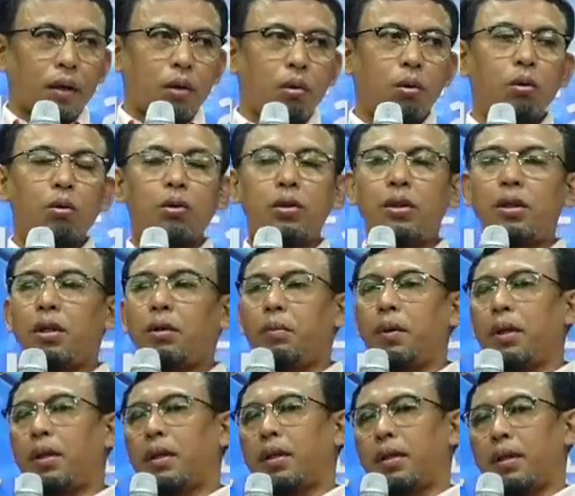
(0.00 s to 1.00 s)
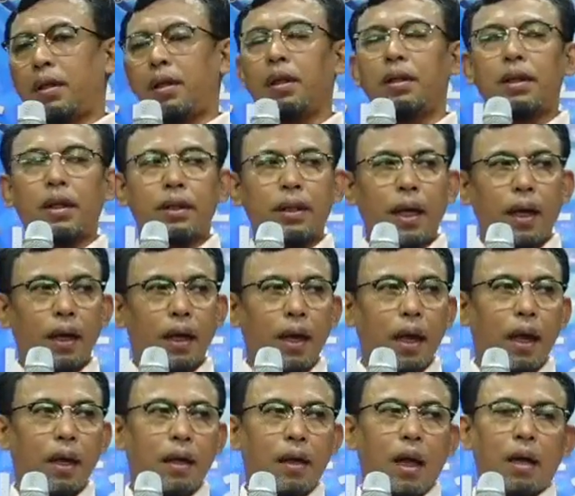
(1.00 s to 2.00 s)
คู่ชีวิตที่จะแต่ง
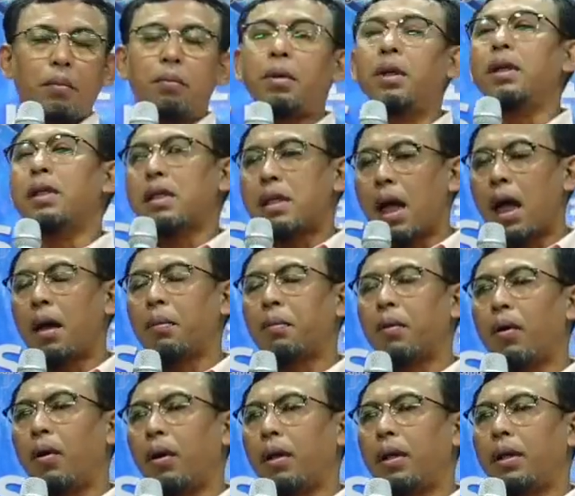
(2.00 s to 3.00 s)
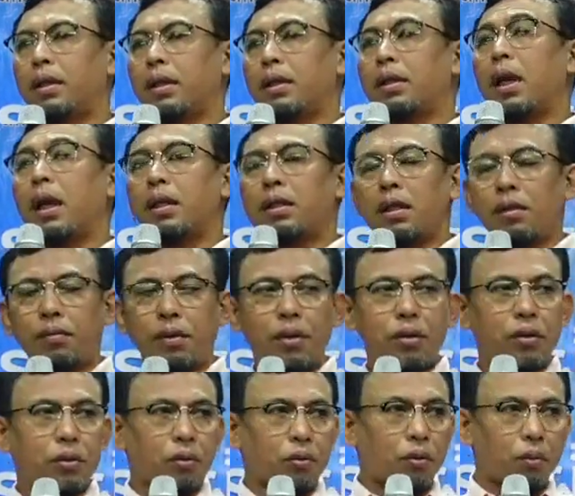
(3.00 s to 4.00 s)
งานกันพึงทราบก่อนที่จะใช้ชีวิต
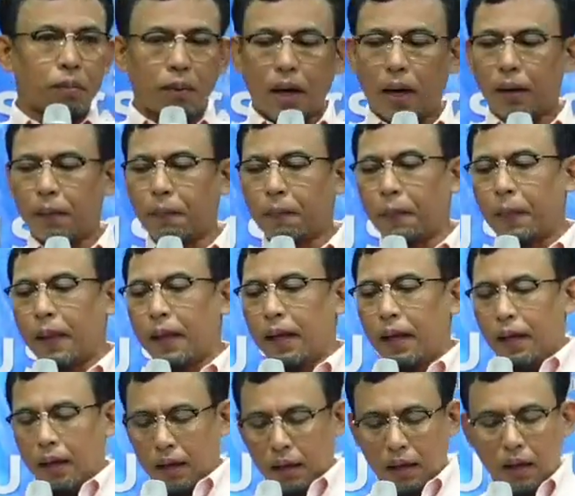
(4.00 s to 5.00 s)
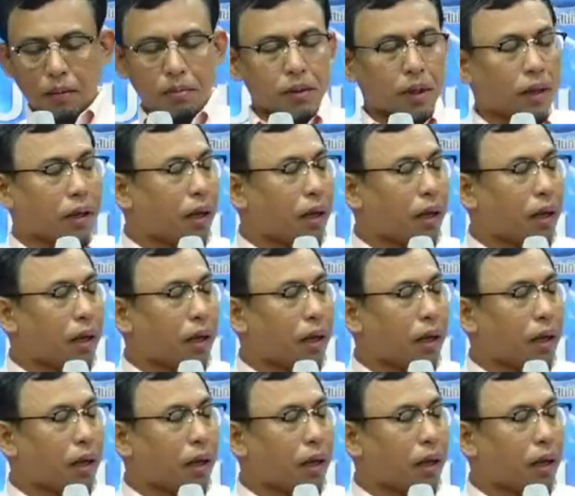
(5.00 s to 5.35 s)
อยู่ร่วมกันนะครับฉัน